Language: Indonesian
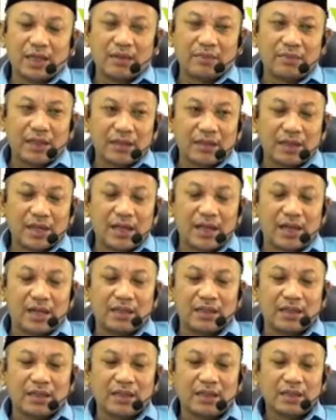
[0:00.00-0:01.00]

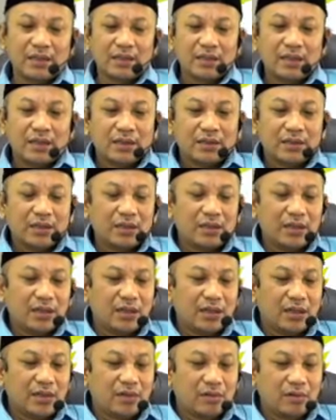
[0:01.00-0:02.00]
banyak,
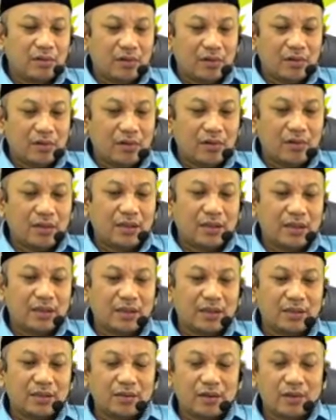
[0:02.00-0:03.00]
setinggi gunung nggih
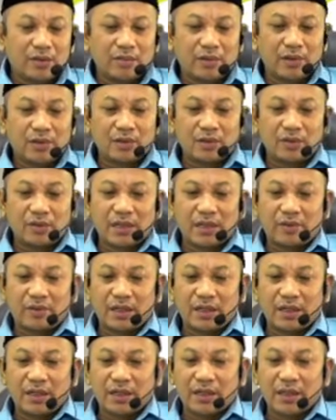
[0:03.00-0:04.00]
cara basa
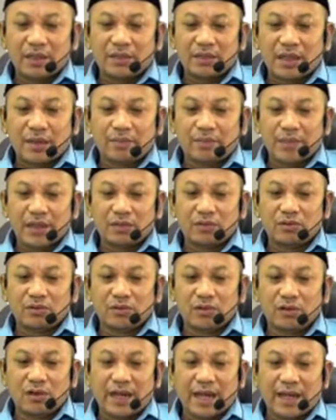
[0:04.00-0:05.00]
Jawane nggih sampai
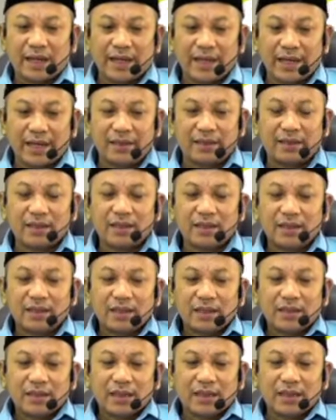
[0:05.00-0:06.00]
sundul langit
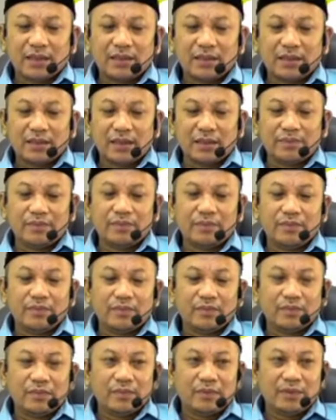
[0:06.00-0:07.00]
nggih tetap
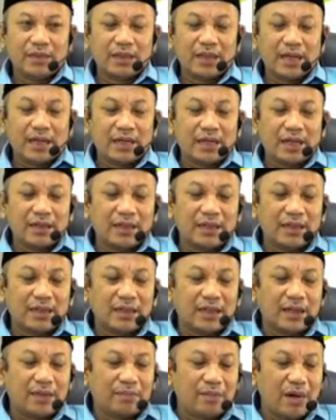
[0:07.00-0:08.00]
dengan
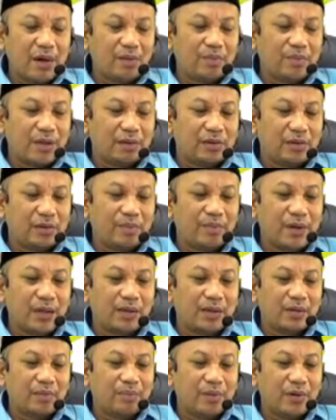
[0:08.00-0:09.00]
adanya mau bertobat
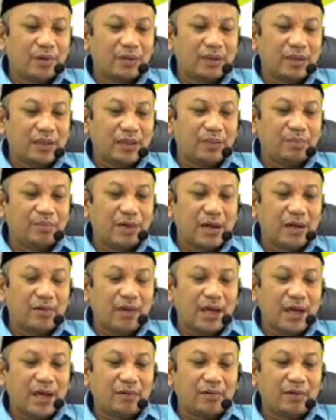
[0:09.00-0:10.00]
bukti bahwa
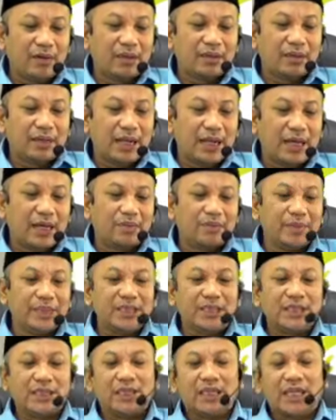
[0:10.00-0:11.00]
Allah telah
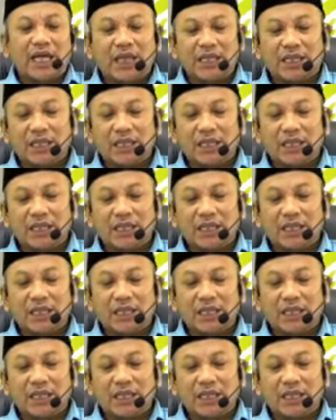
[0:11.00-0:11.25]
mencintai